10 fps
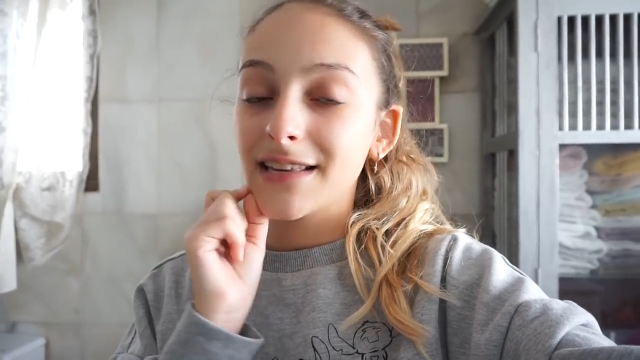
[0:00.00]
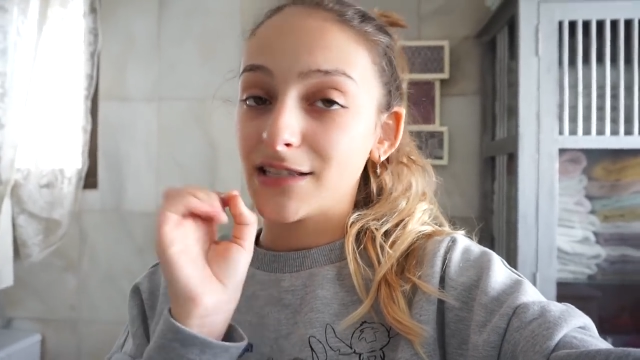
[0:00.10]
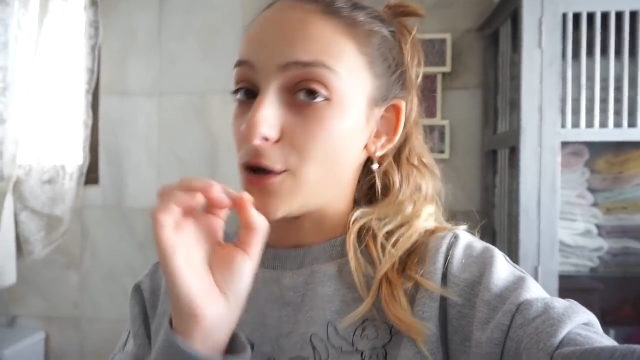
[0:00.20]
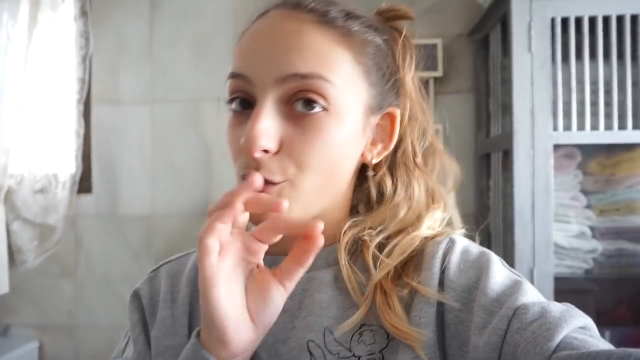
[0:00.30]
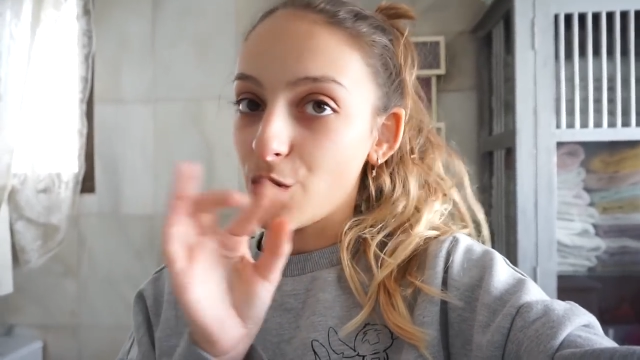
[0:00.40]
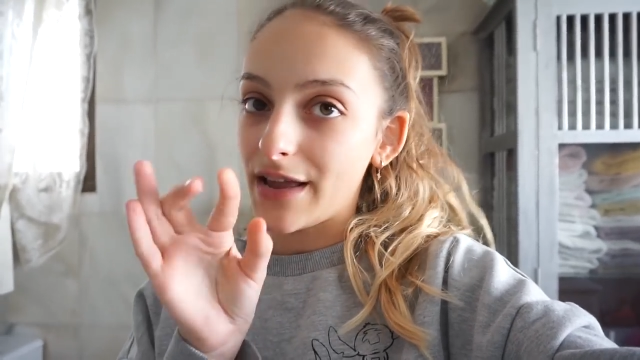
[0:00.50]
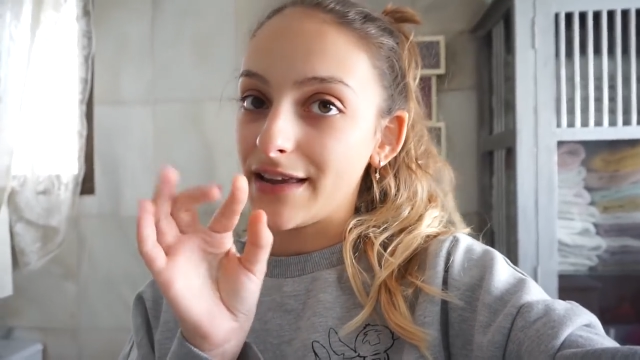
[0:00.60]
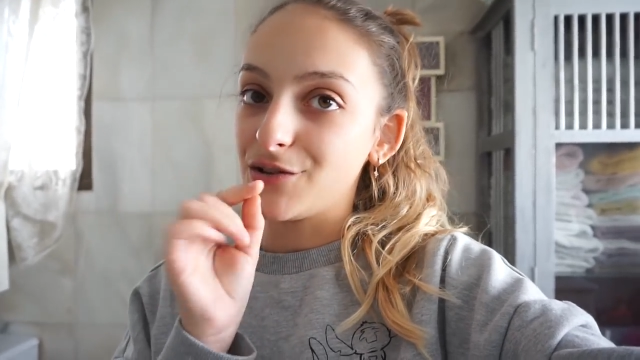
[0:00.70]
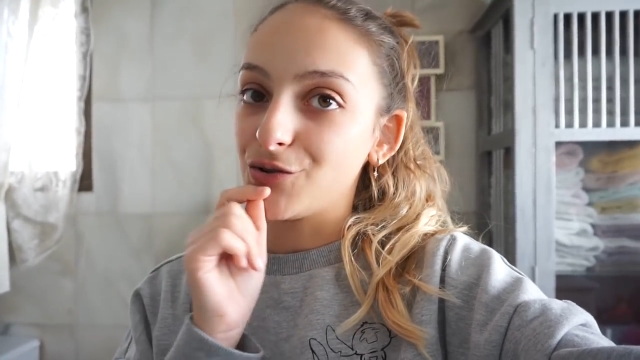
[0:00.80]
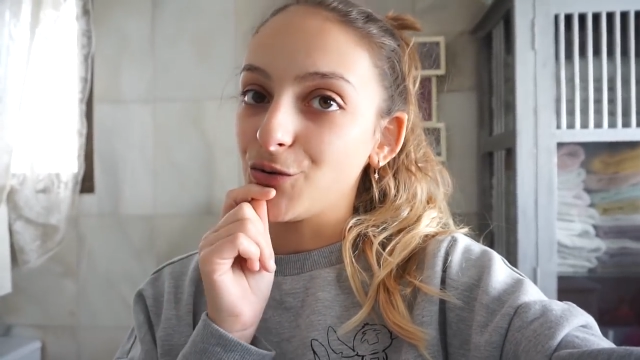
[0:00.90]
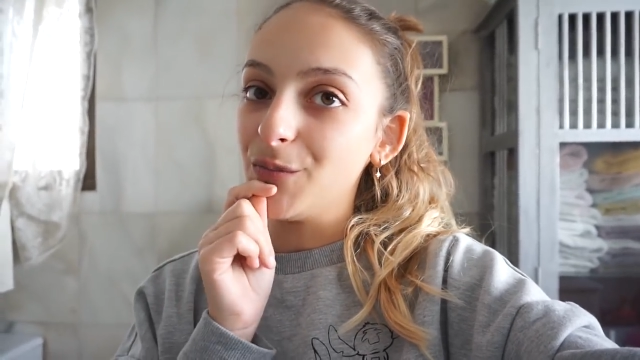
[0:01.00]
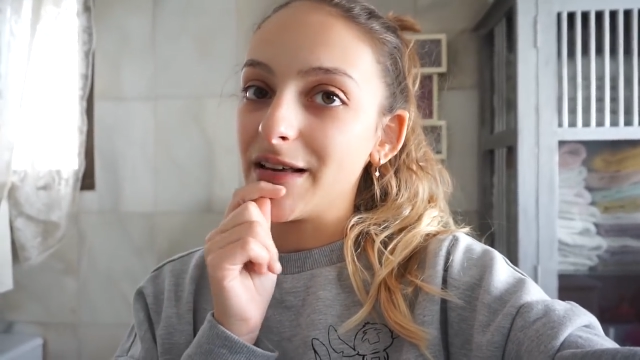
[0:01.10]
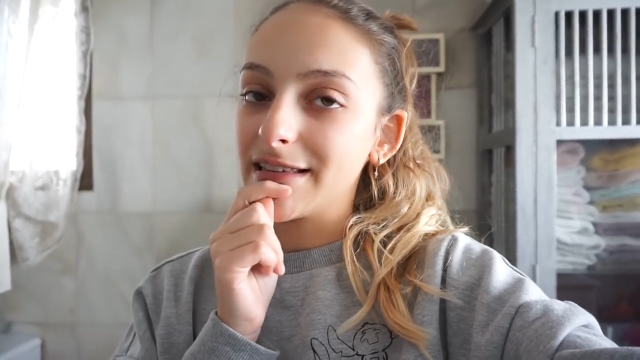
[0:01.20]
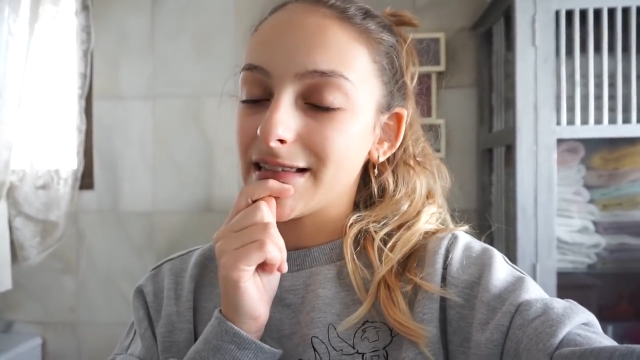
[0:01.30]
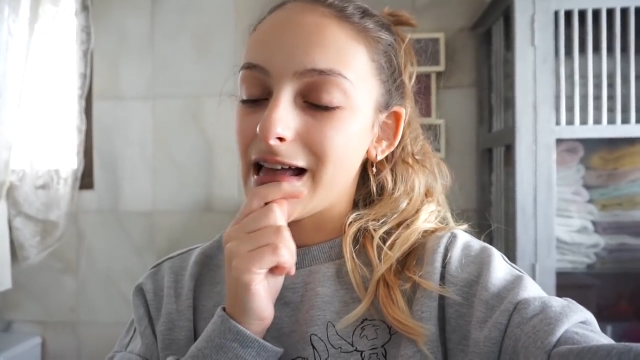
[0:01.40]
Si lo buscáis en YouTube
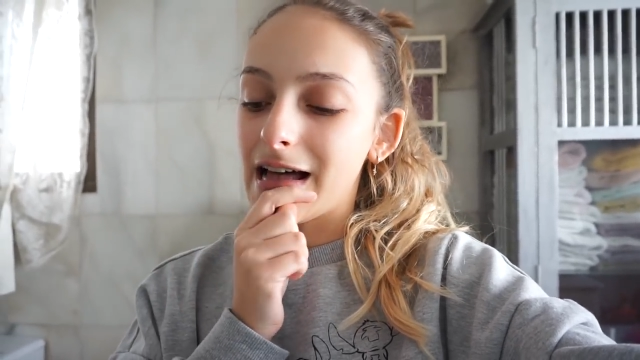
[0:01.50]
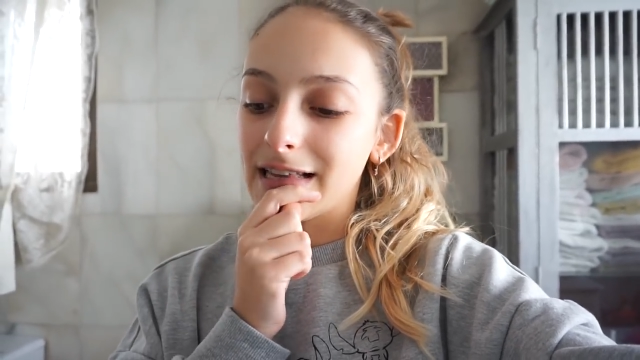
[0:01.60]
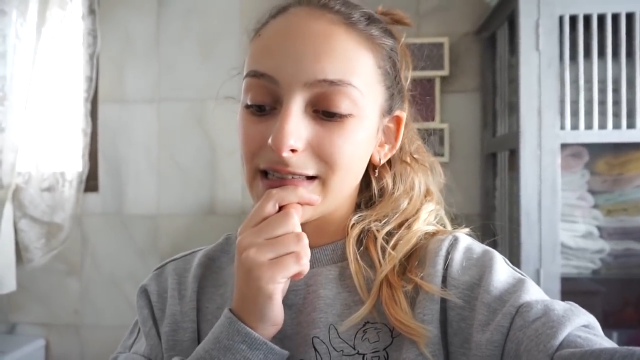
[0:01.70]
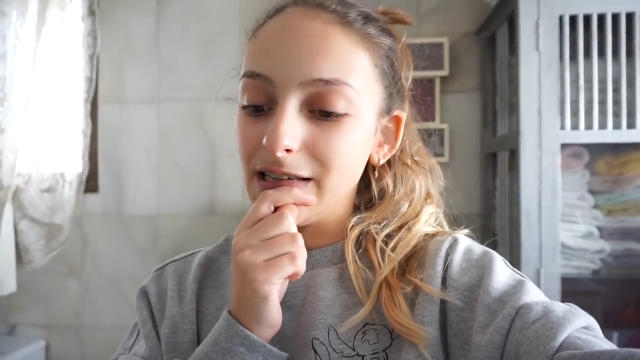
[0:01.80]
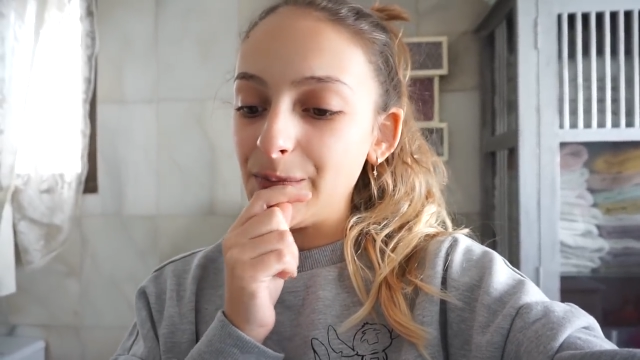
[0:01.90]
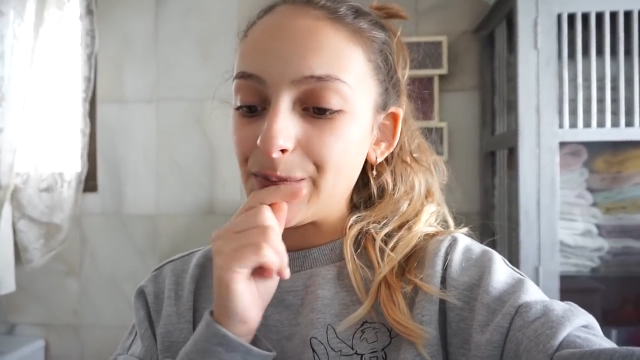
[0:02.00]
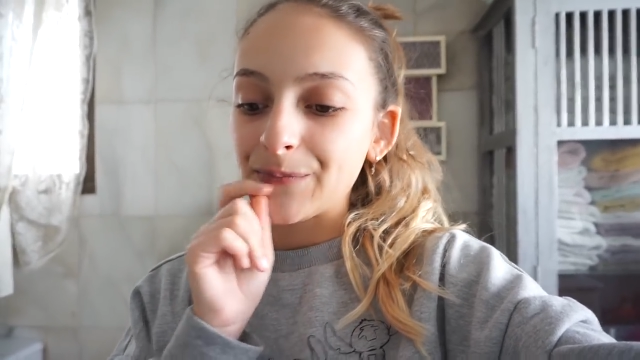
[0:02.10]
está así.